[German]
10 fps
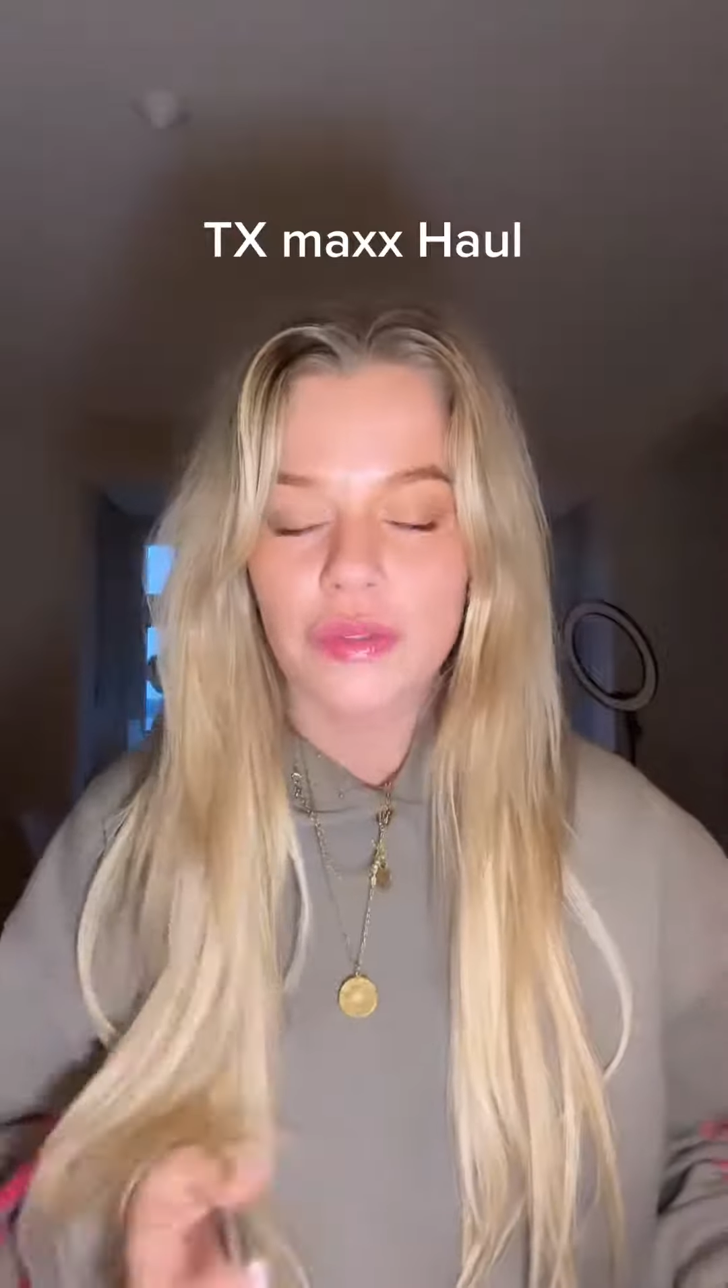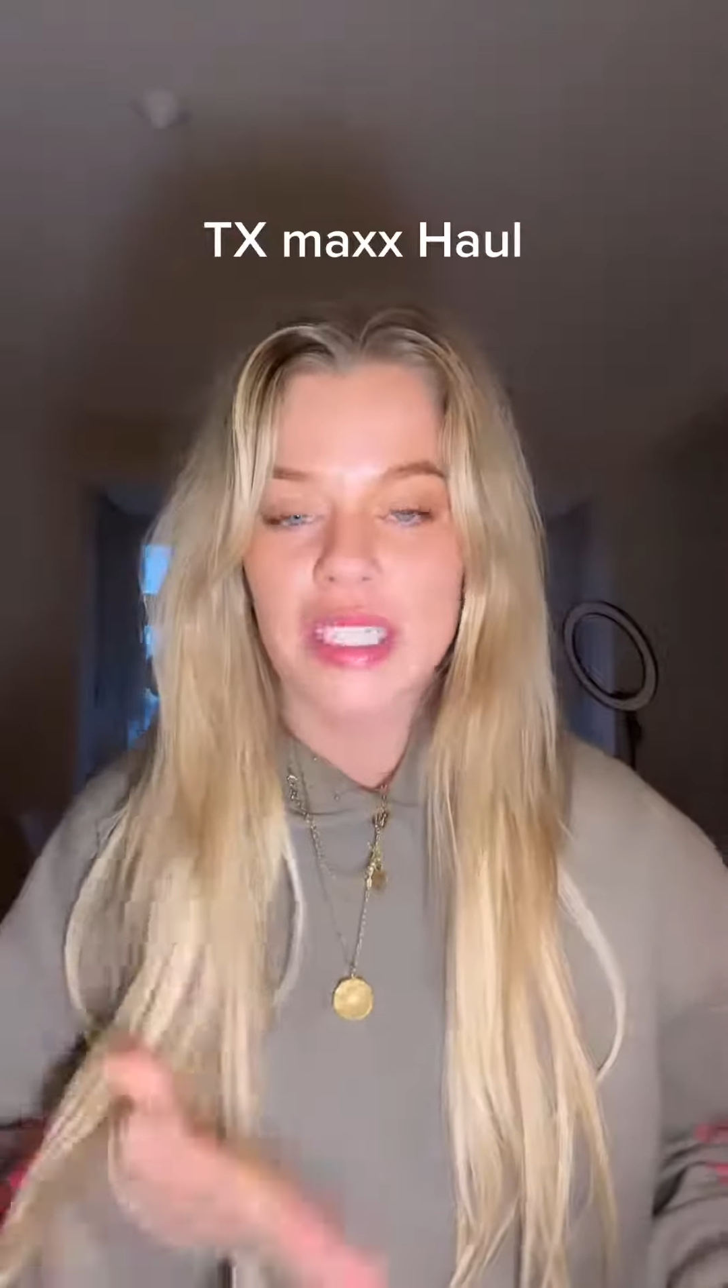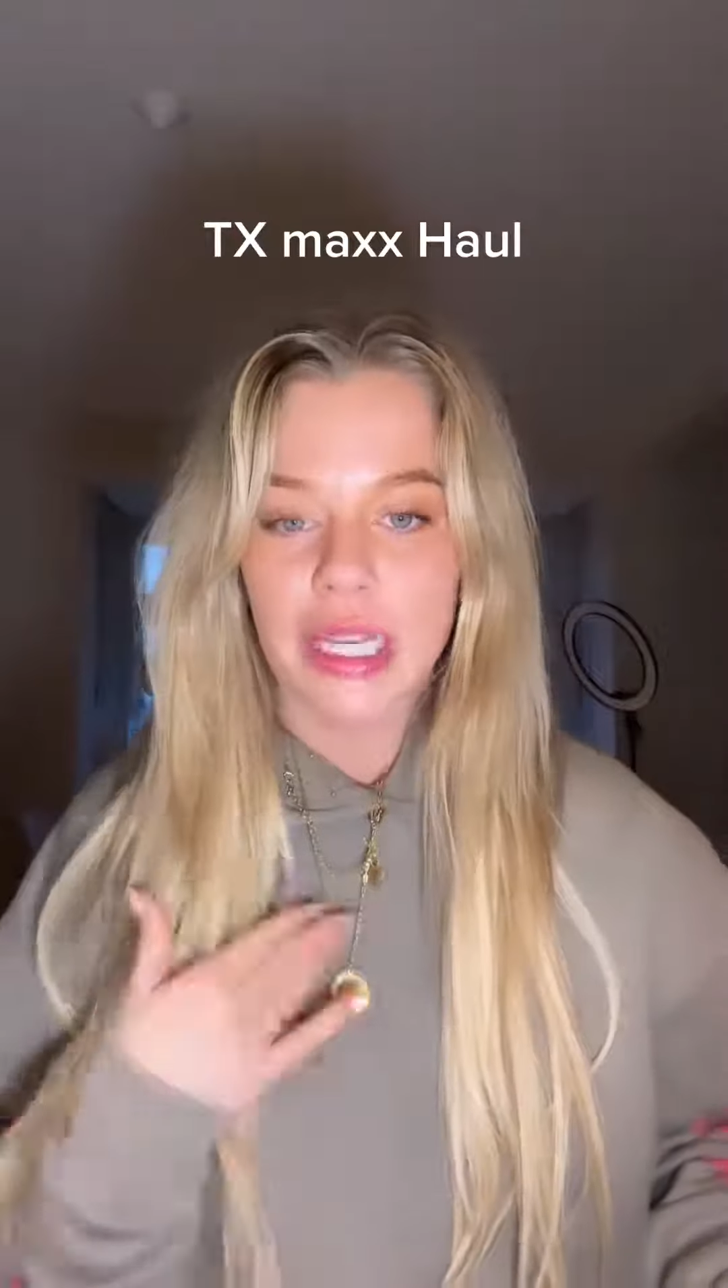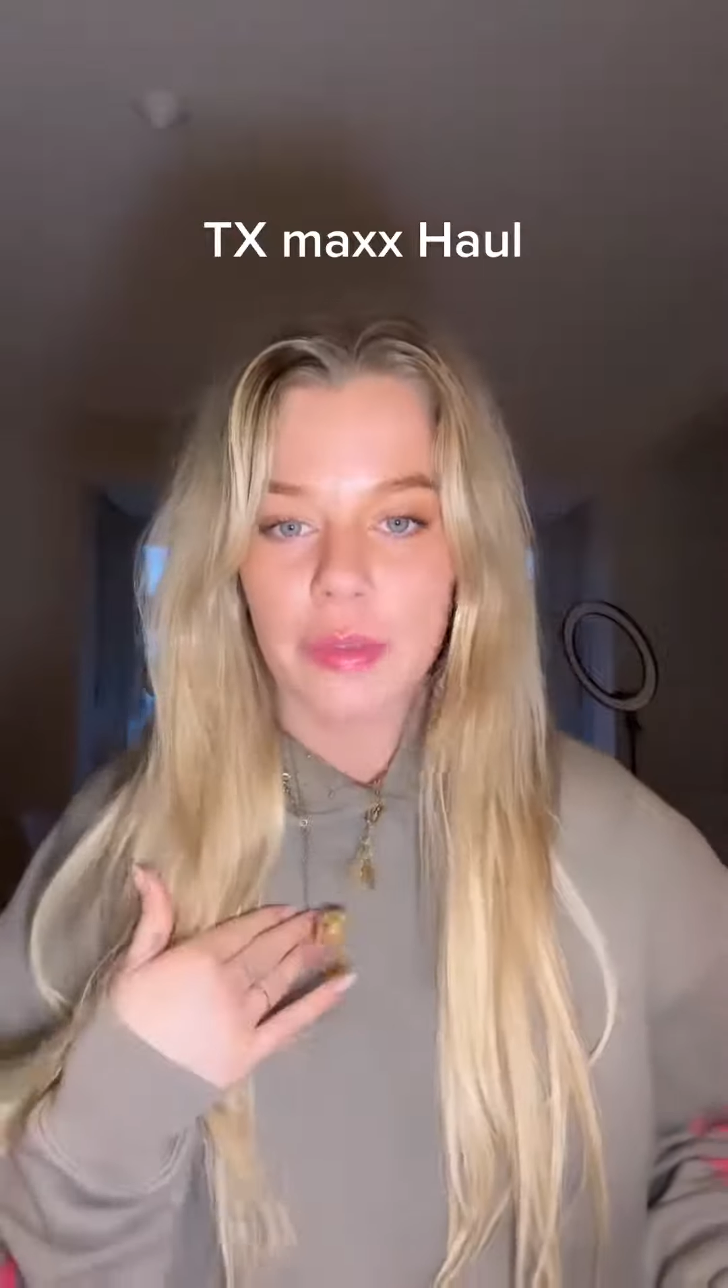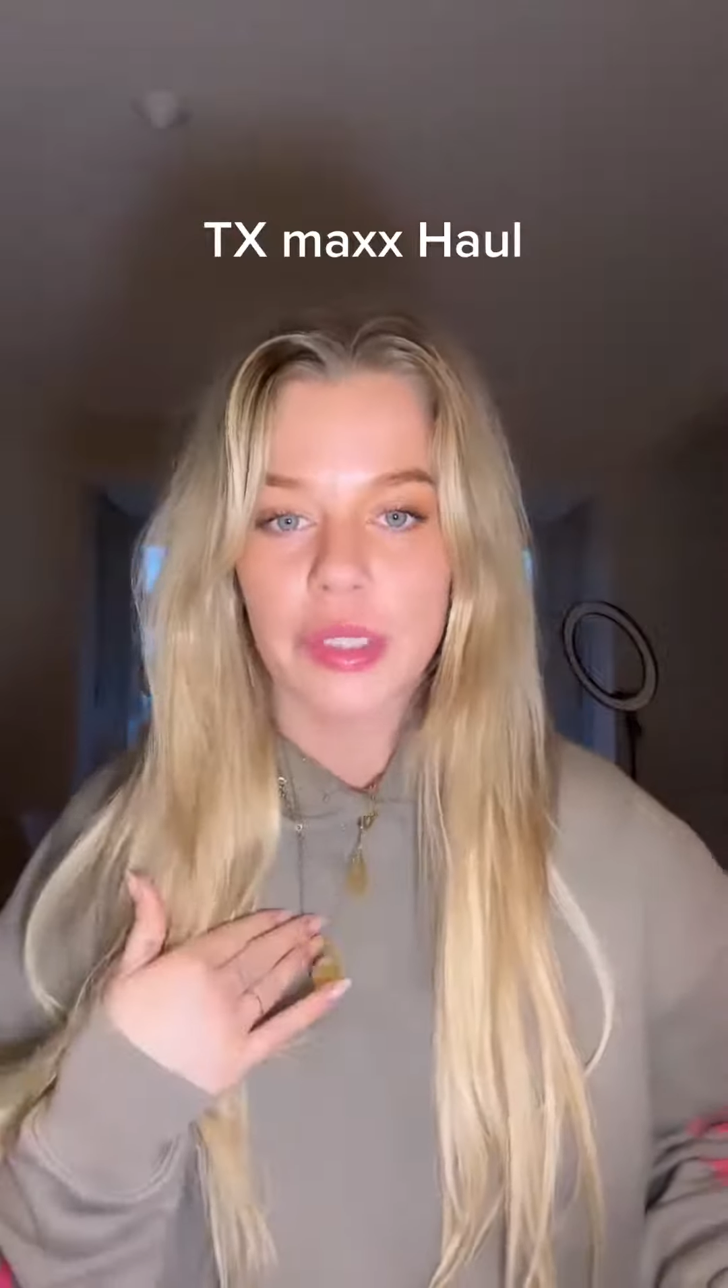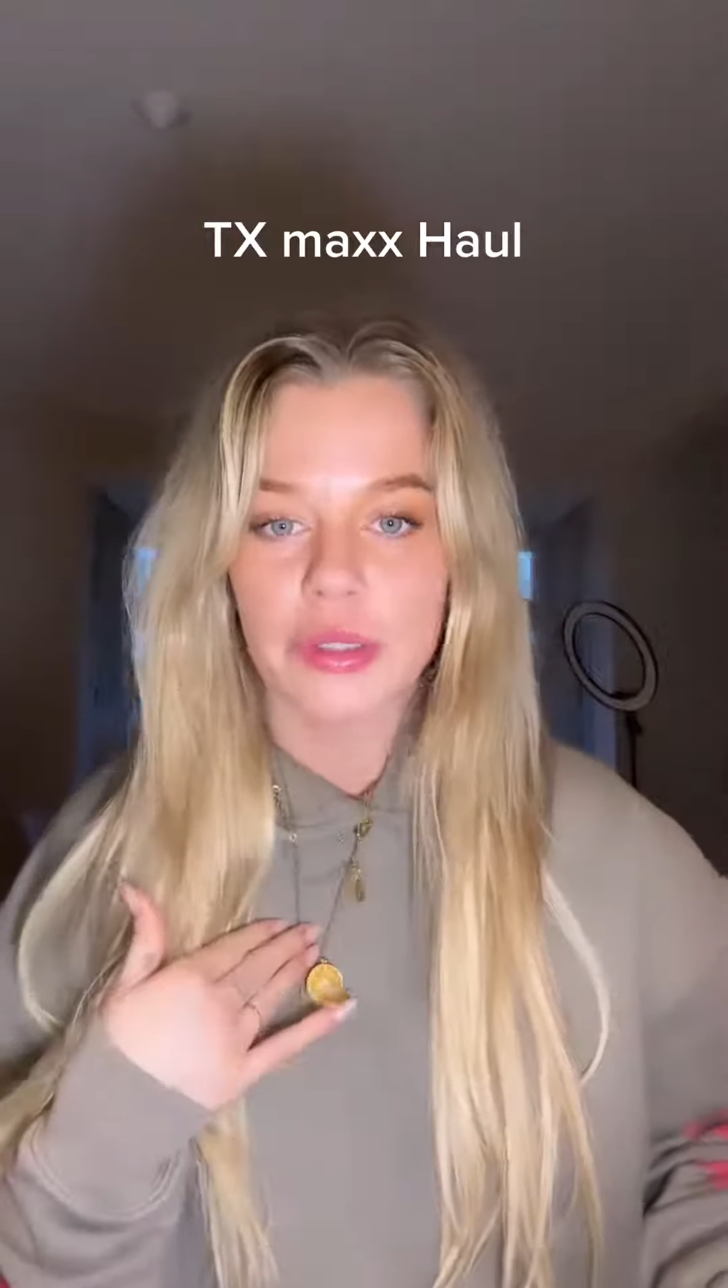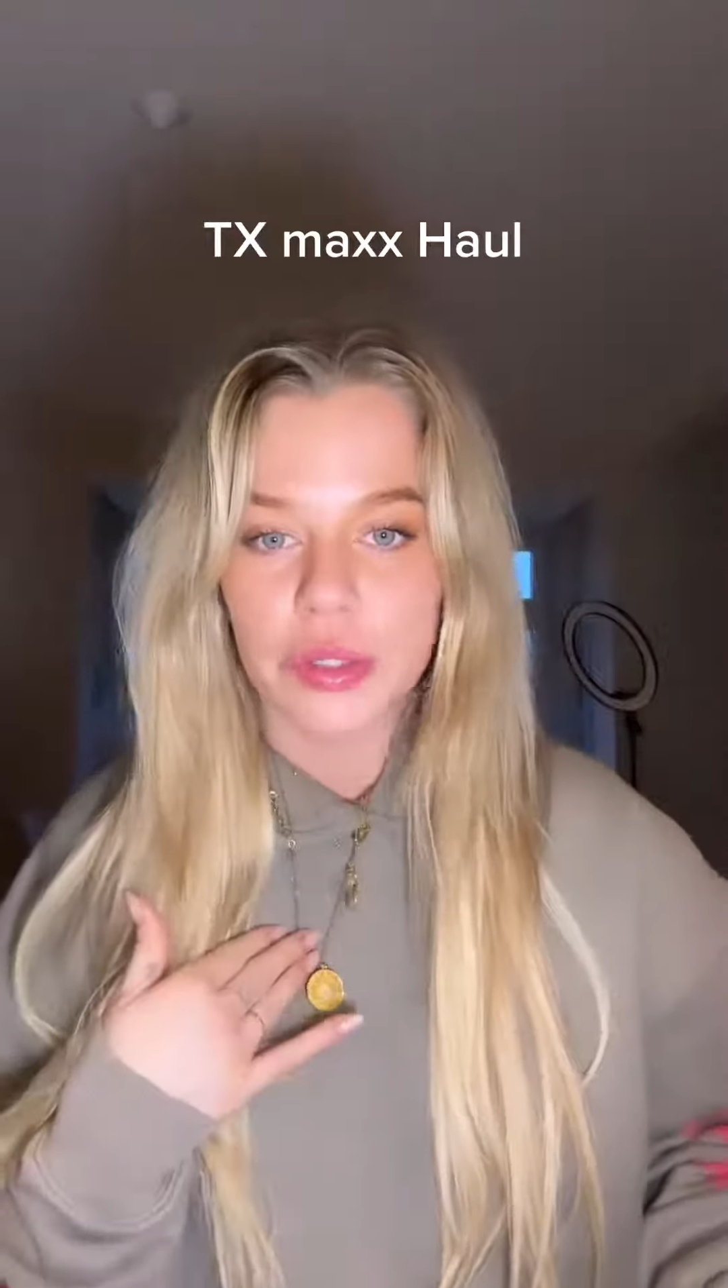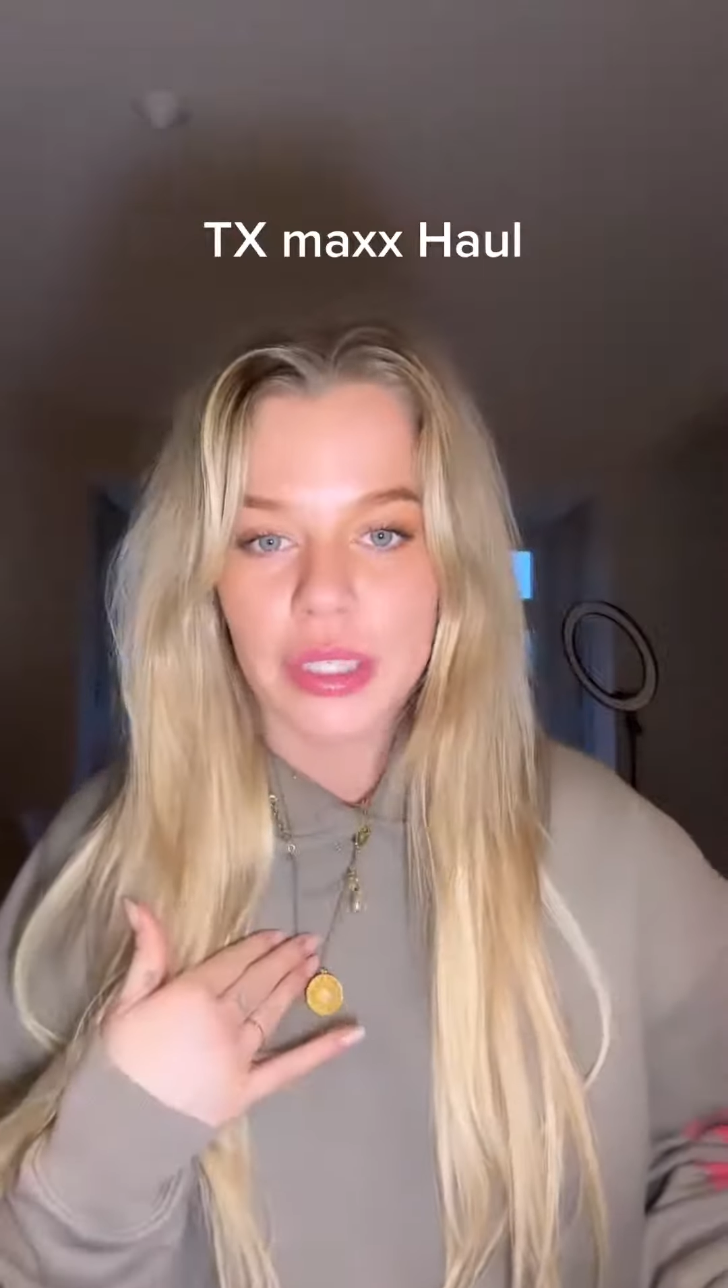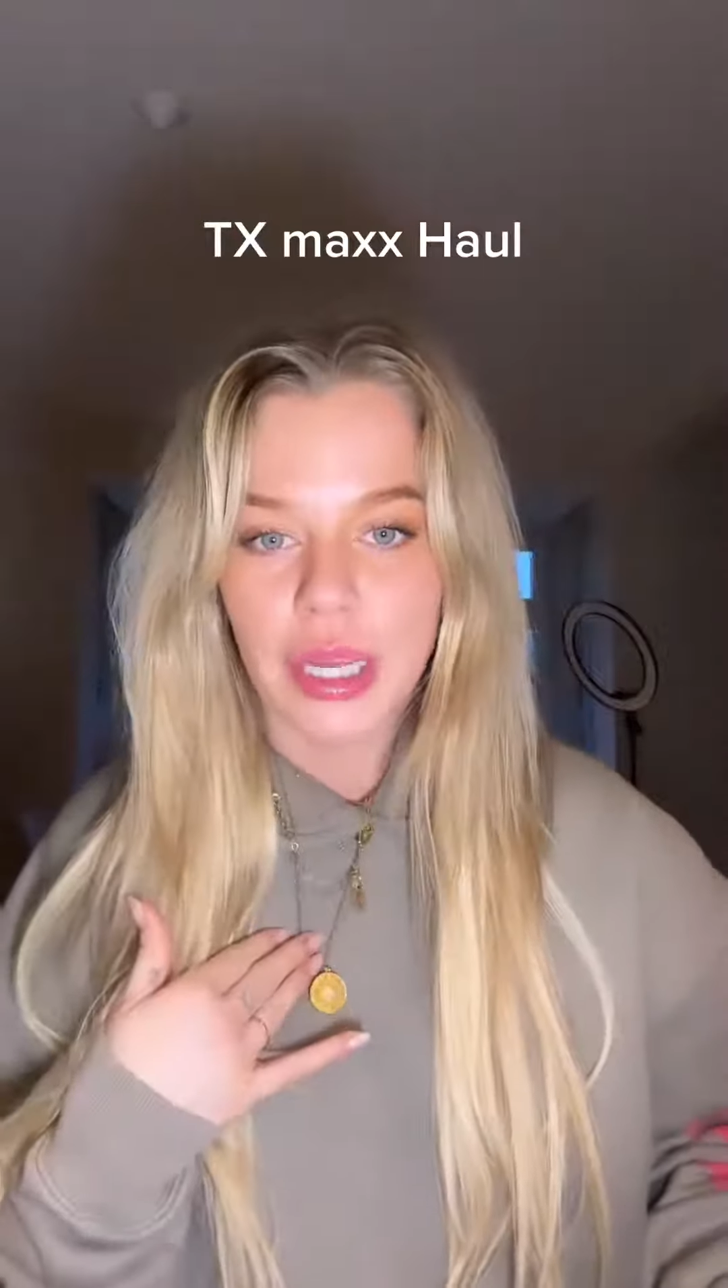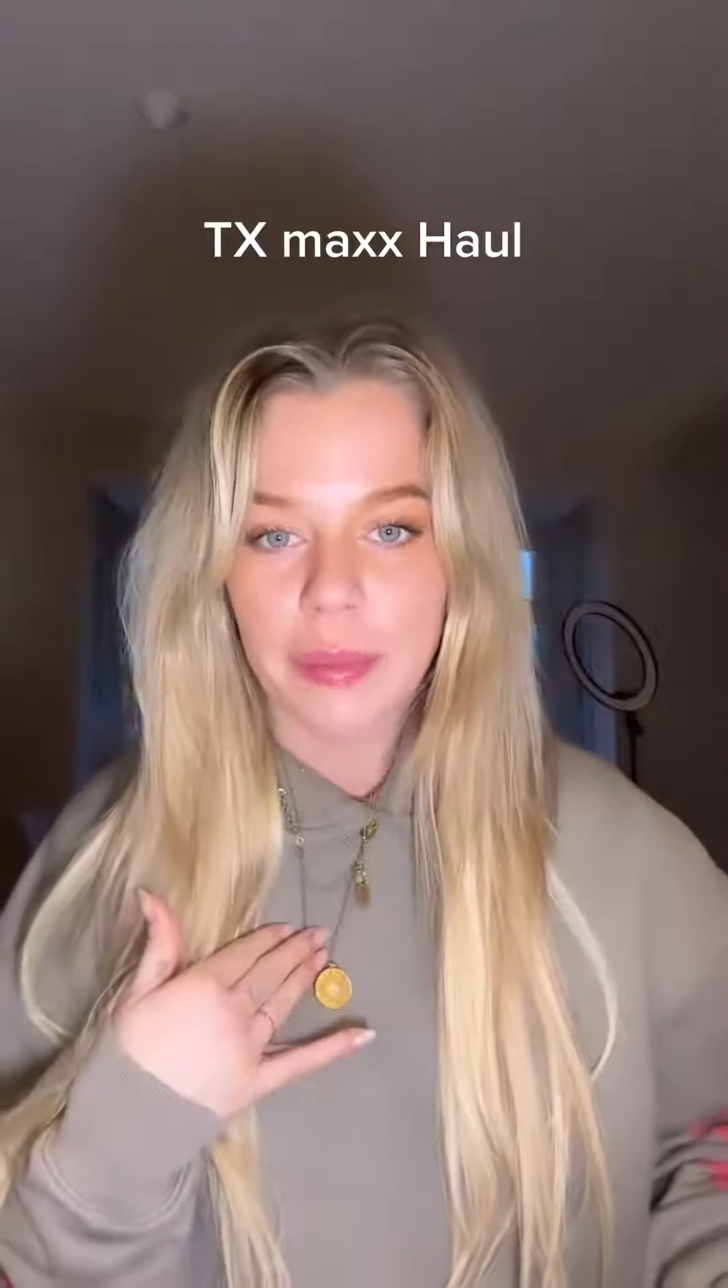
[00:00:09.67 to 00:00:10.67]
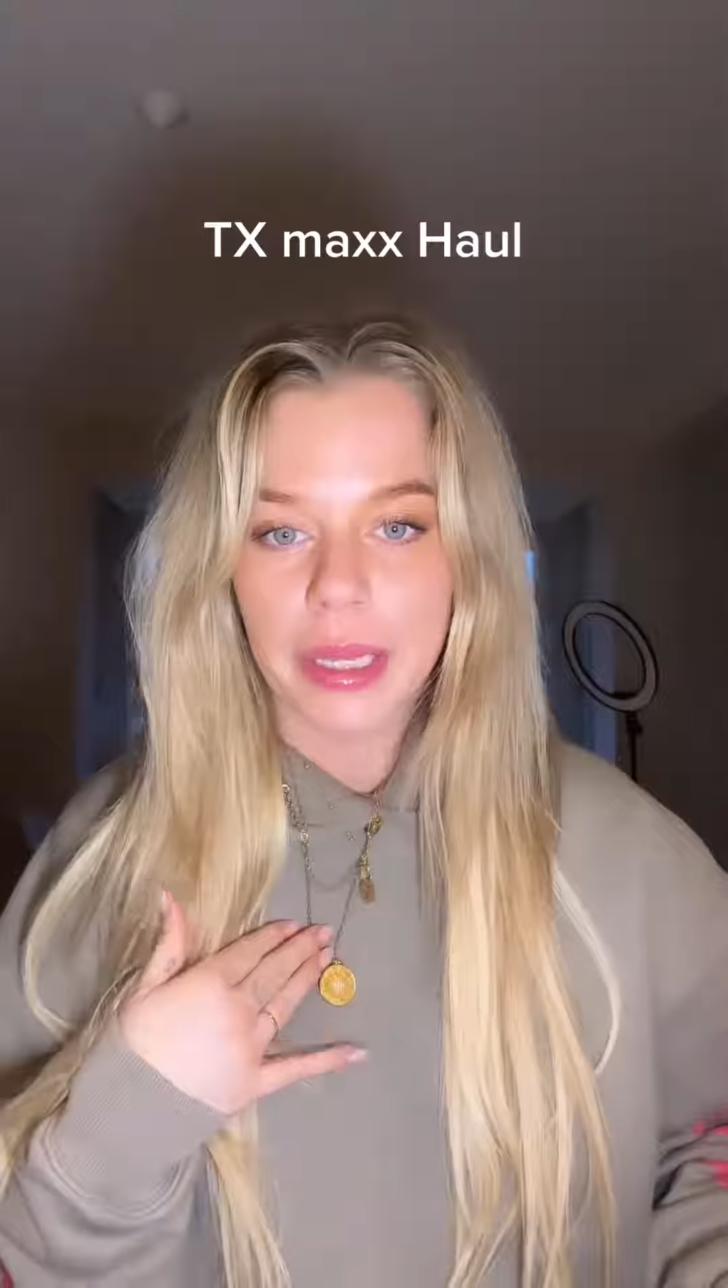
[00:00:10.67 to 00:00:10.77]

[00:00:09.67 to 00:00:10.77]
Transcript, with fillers: weshalb ich zu TK